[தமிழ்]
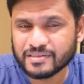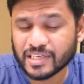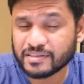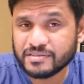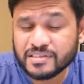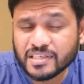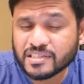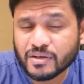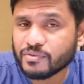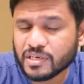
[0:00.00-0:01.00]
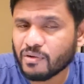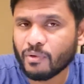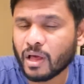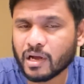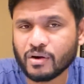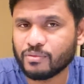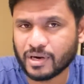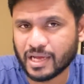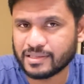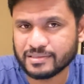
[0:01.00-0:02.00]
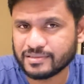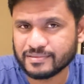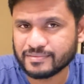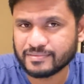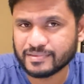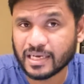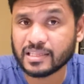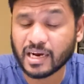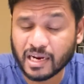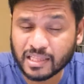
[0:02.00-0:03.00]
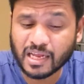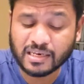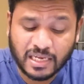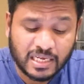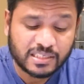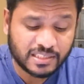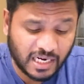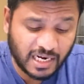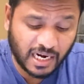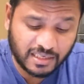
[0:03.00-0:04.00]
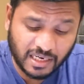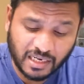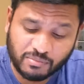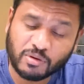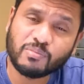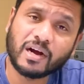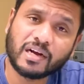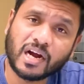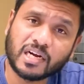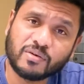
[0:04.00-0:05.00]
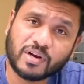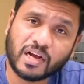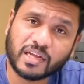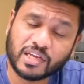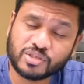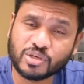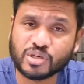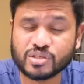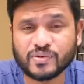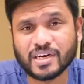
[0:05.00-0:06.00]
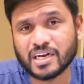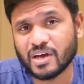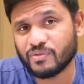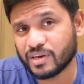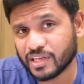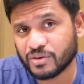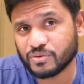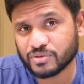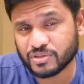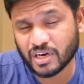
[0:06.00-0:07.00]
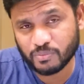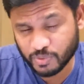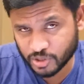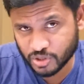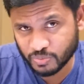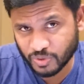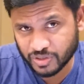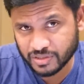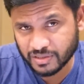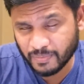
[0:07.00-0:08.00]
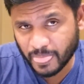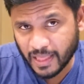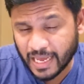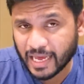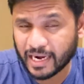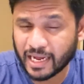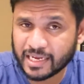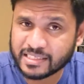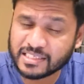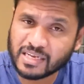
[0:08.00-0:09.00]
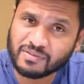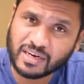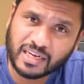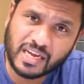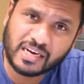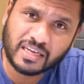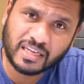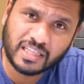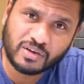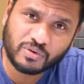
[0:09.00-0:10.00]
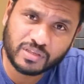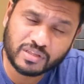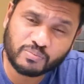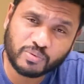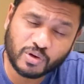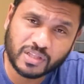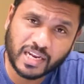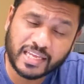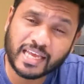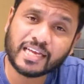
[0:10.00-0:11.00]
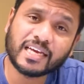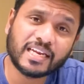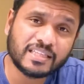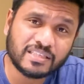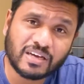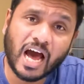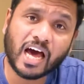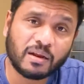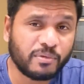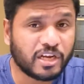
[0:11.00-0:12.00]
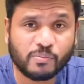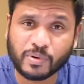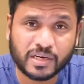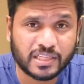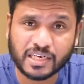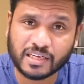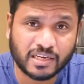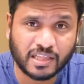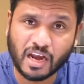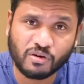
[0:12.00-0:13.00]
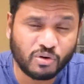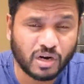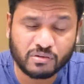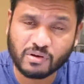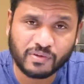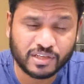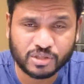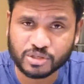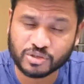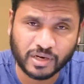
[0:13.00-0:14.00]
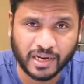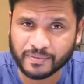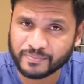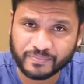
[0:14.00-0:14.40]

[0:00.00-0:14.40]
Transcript: சத்தியத்தை விட்டு நாம் விலகக்கூடாது அதனால தான் சில நாட்களுக்கு முன்பாக ஆண்டவராக இயேசு கிறிஸ்துவின் ரெண்டாம் வருகை குறித்து நான் பேசும் பொழுது ரகசிய வருகை என்கிறதை குறித்த போதனை எங்கிருந்து ஆரம்பிக்கப்பட்டது என்கிறதை நான் உங்களுக்கு விவரித்து சொன்னேன்